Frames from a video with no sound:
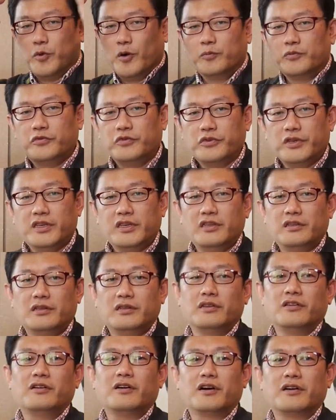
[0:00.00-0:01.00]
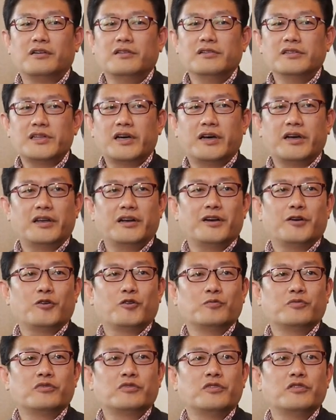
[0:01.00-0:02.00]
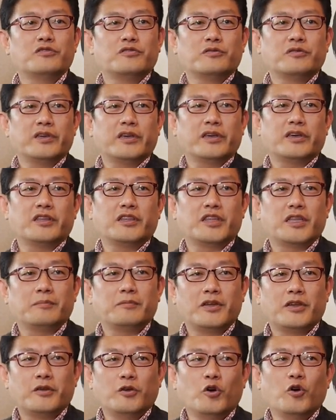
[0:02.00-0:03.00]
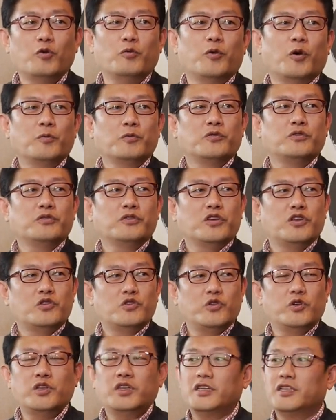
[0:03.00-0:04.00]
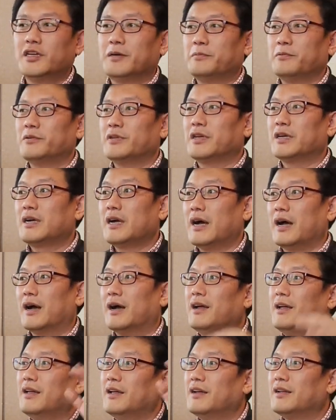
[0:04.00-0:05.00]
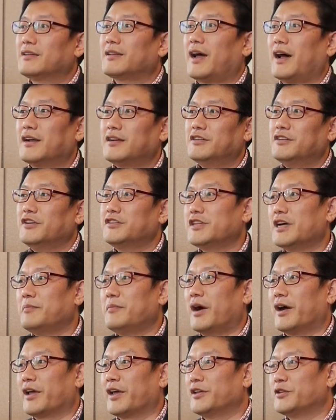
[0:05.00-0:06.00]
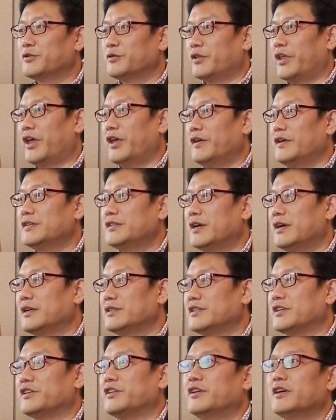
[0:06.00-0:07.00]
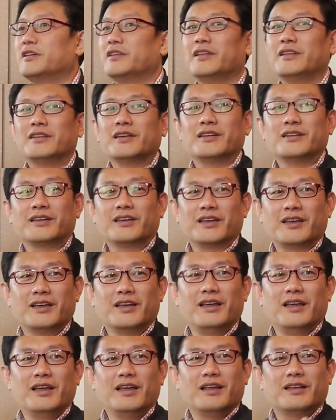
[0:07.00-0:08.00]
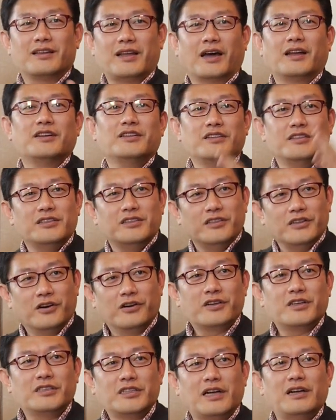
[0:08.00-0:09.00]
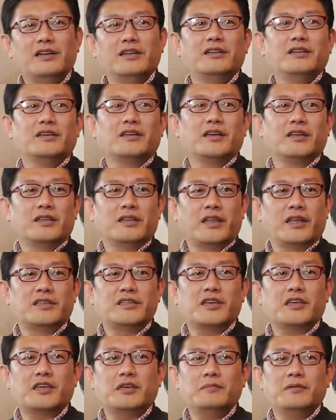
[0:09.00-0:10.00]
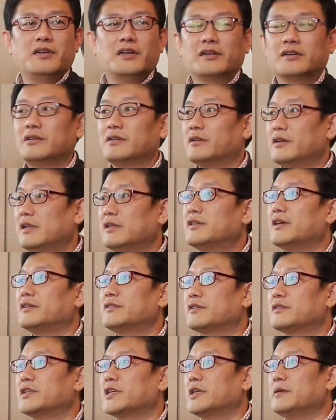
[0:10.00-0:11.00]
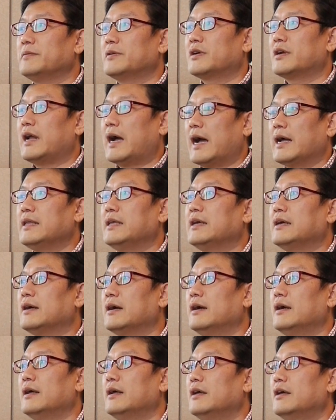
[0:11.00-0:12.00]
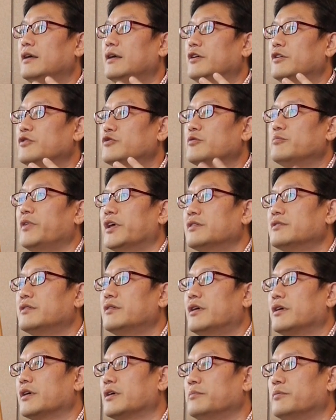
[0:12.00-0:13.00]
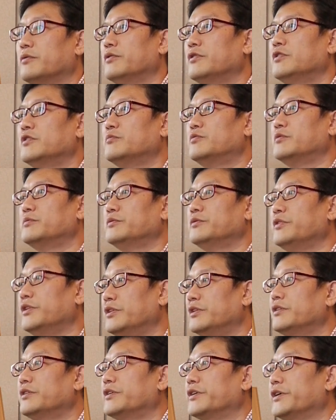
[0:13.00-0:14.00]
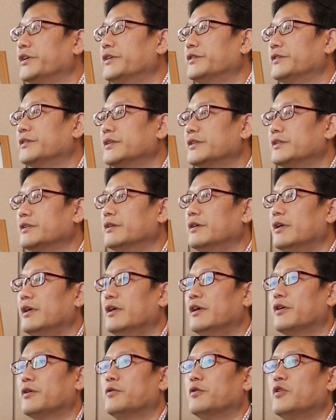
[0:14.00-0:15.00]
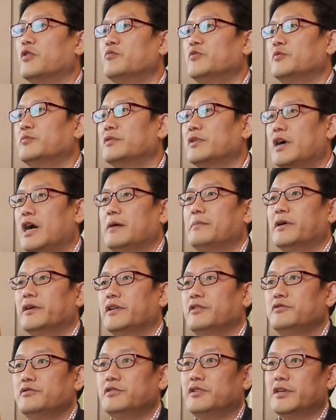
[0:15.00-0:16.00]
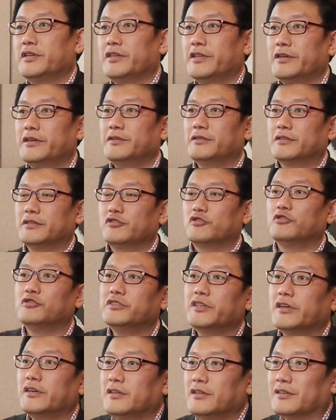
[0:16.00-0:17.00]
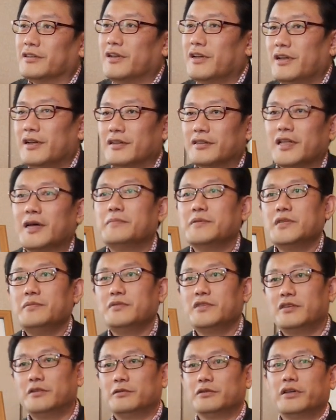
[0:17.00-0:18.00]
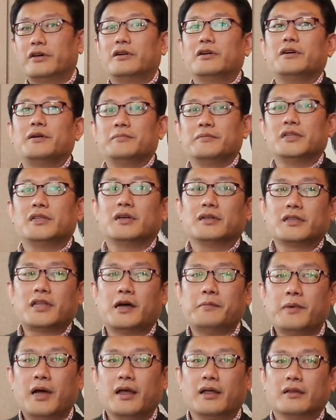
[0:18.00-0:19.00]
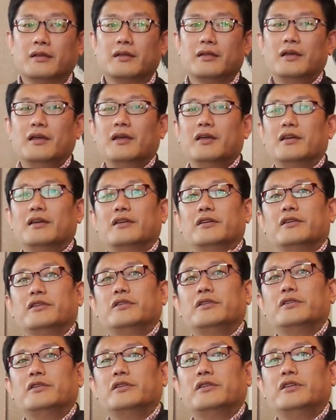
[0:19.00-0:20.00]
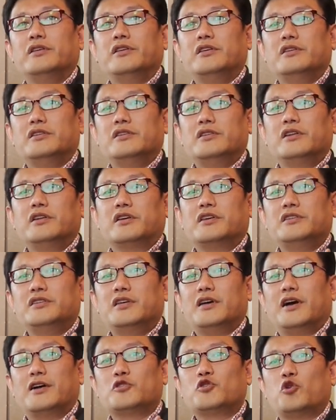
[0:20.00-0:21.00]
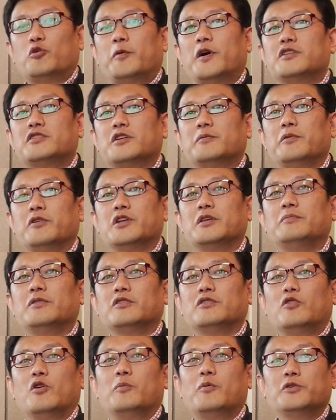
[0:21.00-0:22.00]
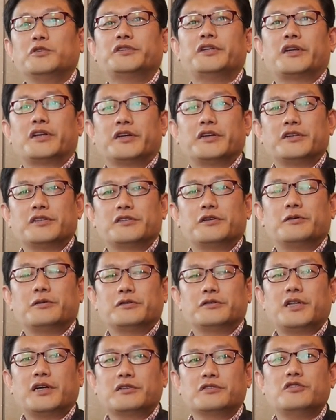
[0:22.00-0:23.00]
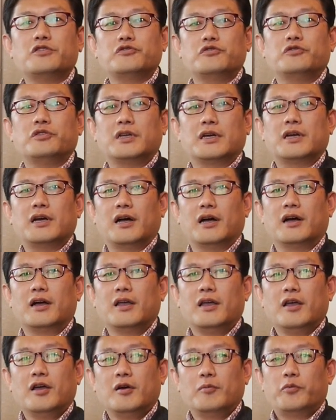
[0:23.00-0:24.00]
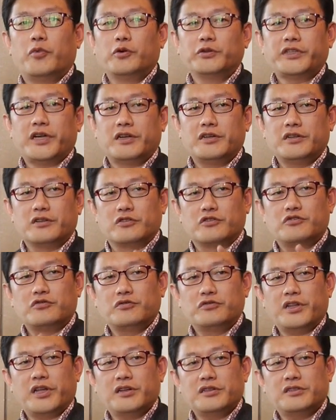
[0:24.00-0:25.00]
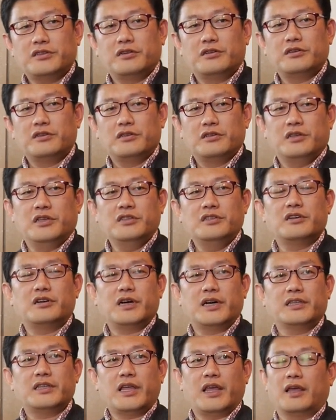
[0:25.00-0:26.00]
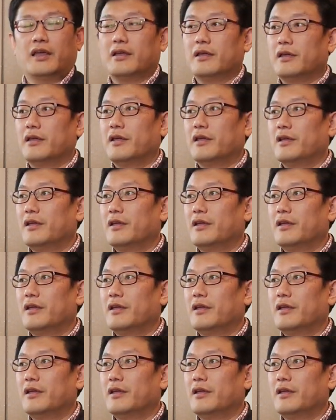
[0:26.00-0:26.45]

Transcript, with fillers: 몸뚱이 너가 건사해라고 묶어준 게 있기 때문에 요 몸뚱이 주인이다 보니까 다른 회사 망해도 내 회사에 지켜야 된다는 게 나는 여기 살리는 게 내 책임이라는 거, 1차적 책임이라는 걸 아니까 좀 매정하게 보이는 부분도 있는 거예요. 그래서 그런 부분 감안해 주셔야 돼요. 중생은 탐진치로 살아갑니다. 다만 이, 이렇게 시야가 좁아져 버리면 또 못 살아요. 서로 상처 주니까. 보살은 중생성은 인정하되